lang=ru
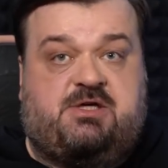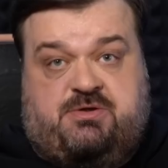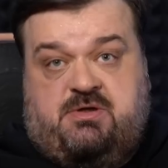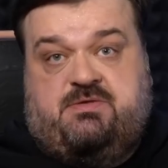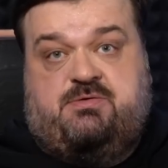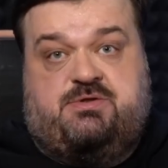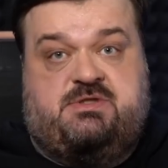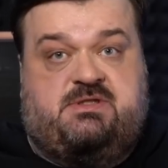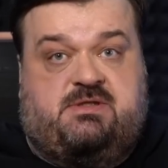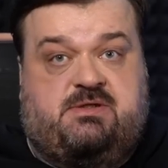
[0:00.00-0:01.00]
Что для этого нужно
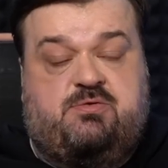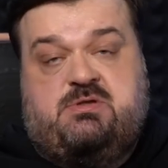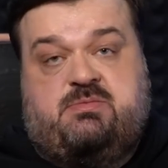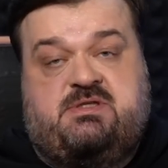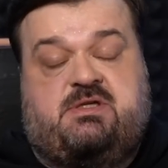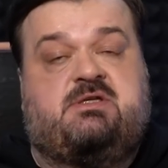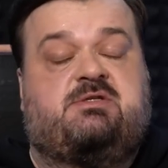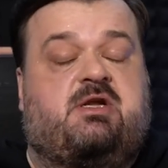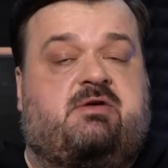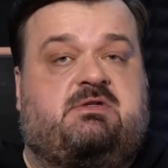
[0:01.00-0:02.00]
сделать? Нужно быть
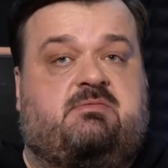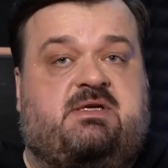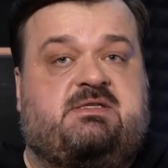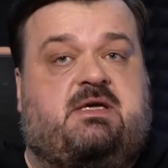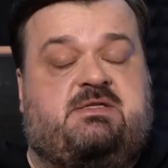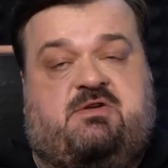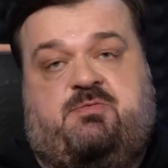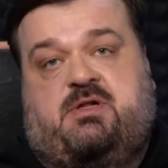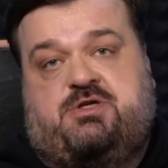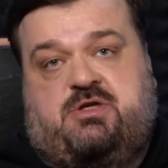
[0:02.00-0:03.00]
зарегистрированным на сайте или в
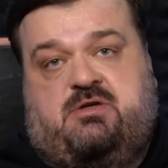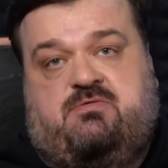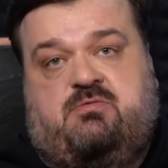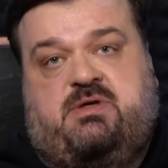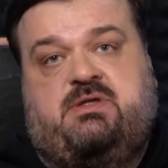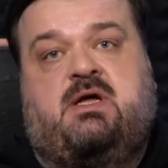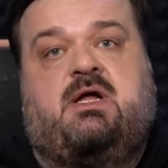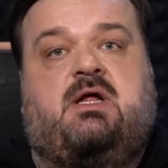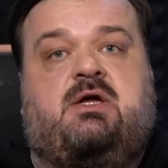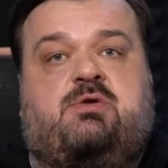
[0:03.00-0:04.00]
приложении Фонбет,
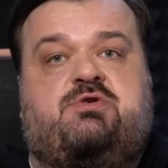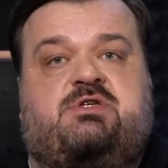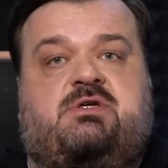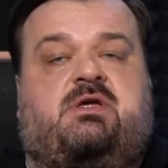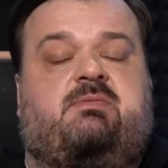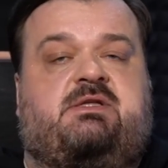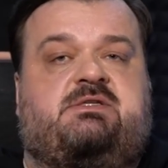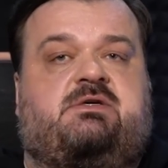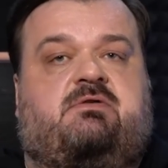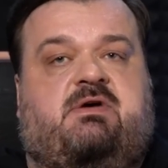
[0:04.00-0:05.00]
нужно
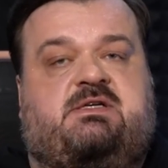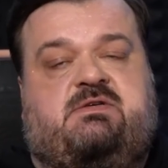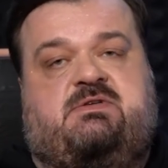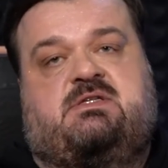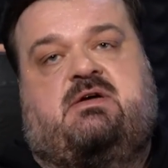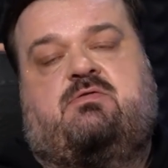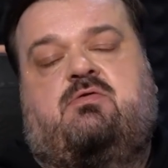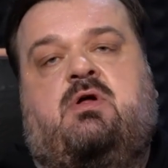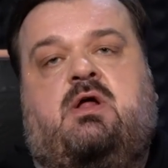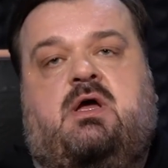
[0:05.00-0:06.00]
иметь в активе
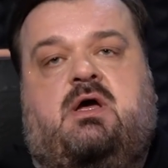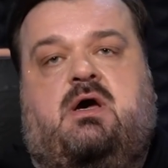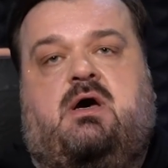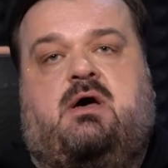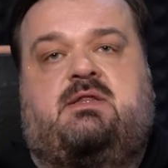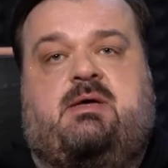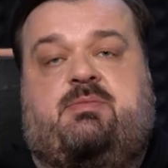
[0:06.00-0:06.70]
ставку э, на